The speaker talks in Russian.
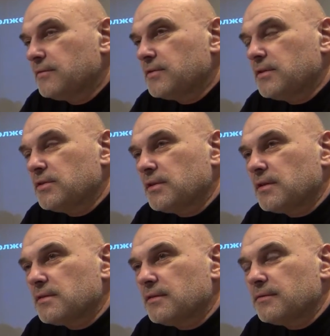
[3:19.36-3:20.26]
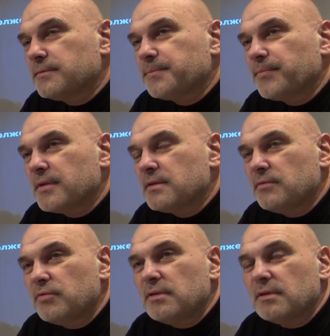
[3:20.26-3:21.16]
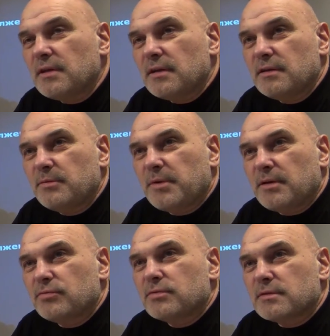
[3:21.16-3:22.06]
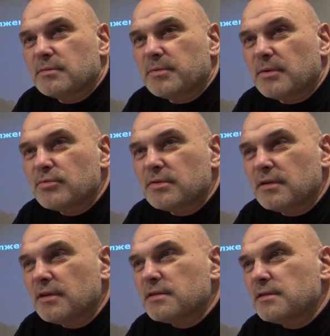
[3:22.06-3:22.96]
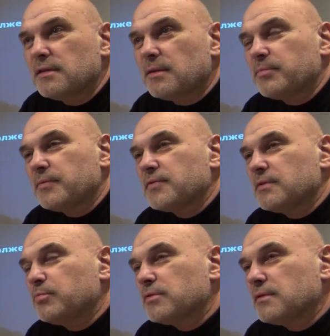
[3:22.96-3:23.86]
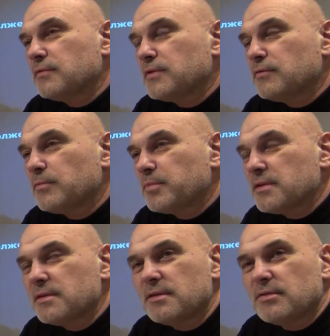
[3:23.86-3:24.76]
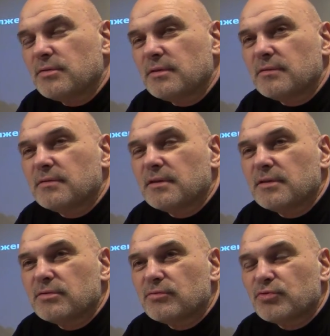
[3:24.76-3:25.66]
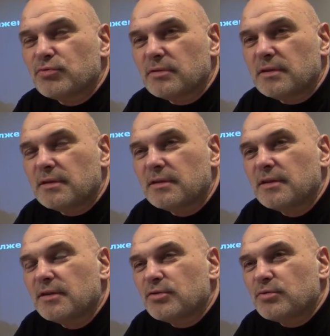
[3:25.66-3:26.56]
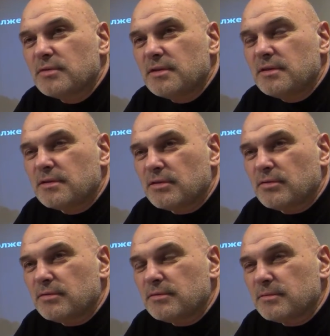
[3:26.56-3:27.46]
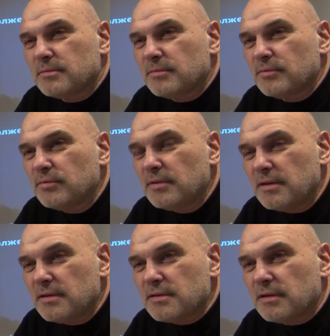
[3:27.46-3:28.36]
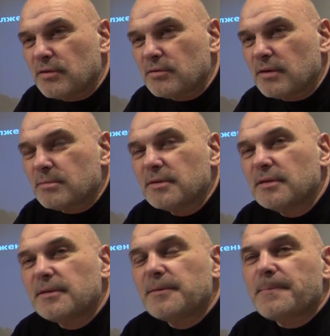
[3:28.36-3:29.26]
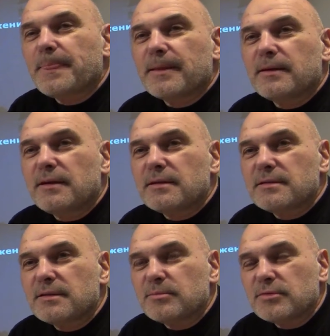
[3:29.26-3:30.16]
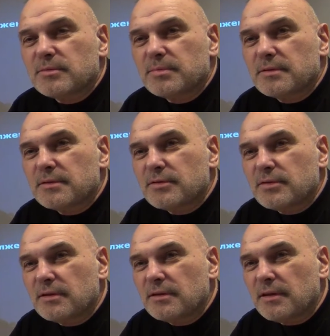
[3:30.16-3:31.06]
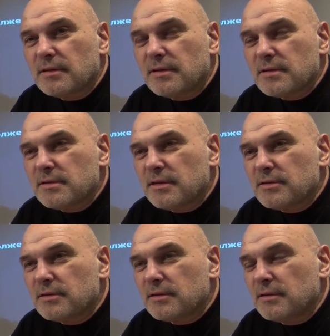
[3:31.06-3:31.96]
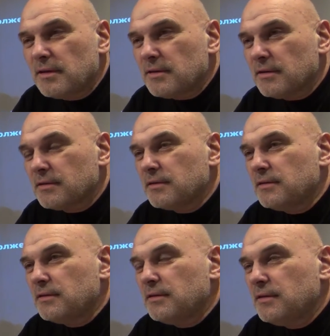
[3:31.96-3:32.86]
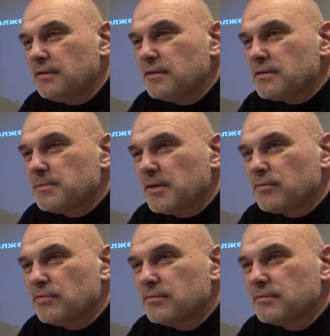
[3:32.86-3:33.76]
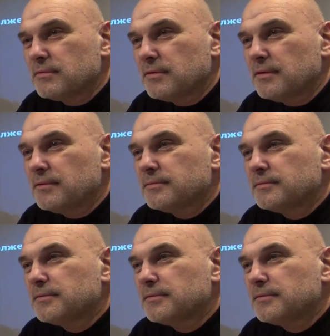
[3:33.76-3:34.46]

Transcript: Все счастливы. Сегодня так не получится, потому что если я после всего произнесенного начну шутки шутить, то, ну, я не знаю, там реакция может быть совершенно неоднозначная, да я как-то и, и не смогу, да,